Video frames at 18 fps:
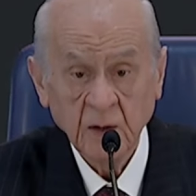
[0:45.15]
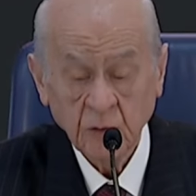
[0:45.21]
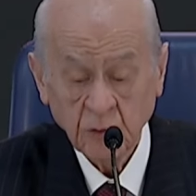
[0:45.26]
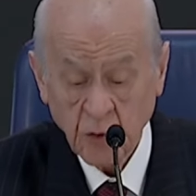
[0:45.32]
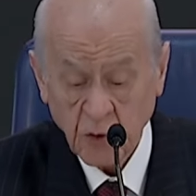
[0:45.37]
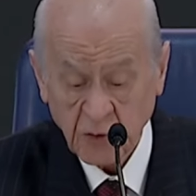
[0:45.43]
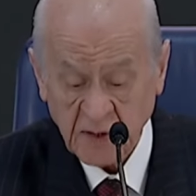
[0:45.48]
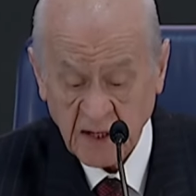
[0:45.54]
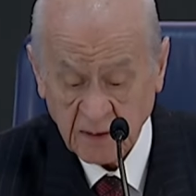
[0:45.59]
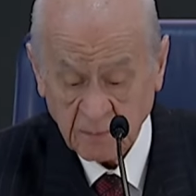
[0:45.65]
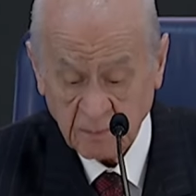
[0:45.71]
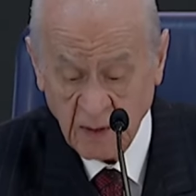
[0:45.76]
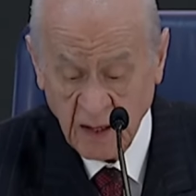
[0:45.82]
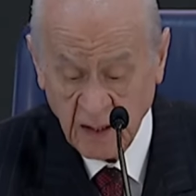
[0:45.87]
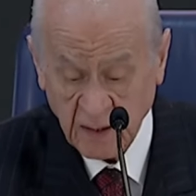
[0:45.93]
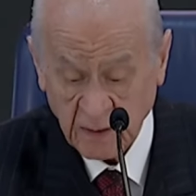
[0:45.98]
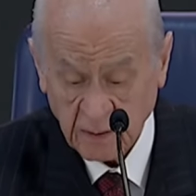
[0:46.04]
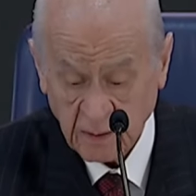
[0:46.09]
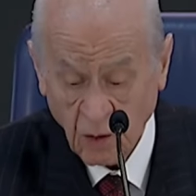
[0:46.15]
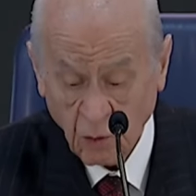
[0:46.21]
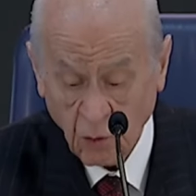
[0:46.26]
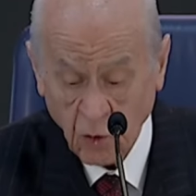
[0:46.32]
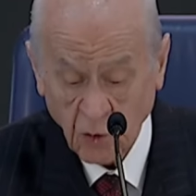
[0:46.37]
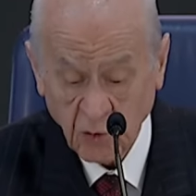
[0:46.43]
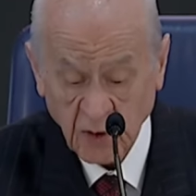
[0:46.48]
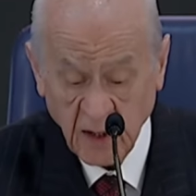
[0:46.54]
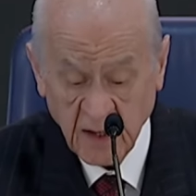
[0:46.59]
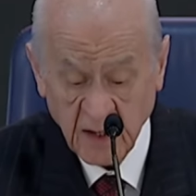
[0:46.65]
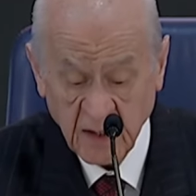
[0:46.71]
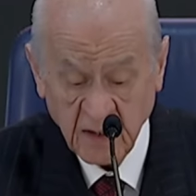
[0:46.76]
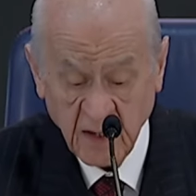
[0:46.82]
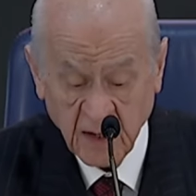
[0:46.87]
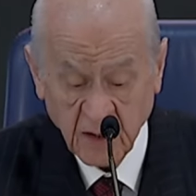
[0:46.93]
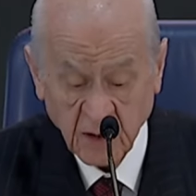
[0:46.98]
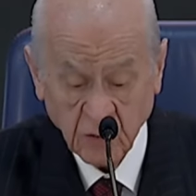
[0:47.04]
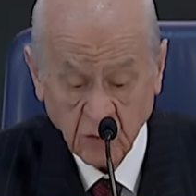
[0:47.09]
gözetmeyen, onların
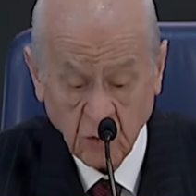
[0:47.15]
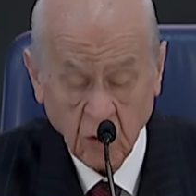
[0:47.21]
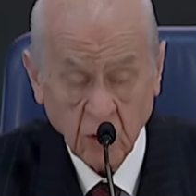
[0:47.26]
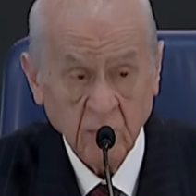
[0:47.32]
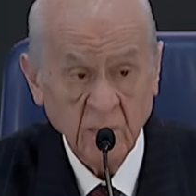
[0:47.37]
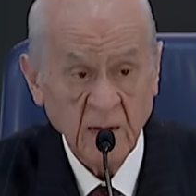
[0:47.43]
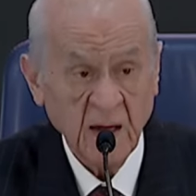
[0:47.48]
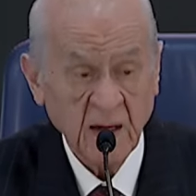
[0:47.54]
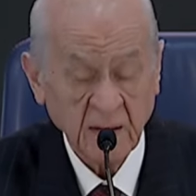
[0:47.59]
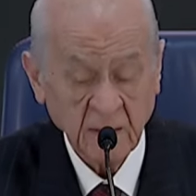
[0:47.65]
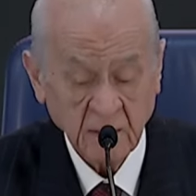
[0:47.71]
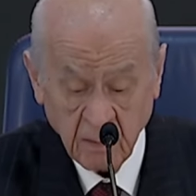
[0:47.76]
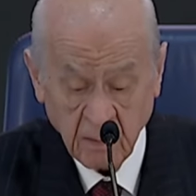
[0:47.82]
yanında olmayan,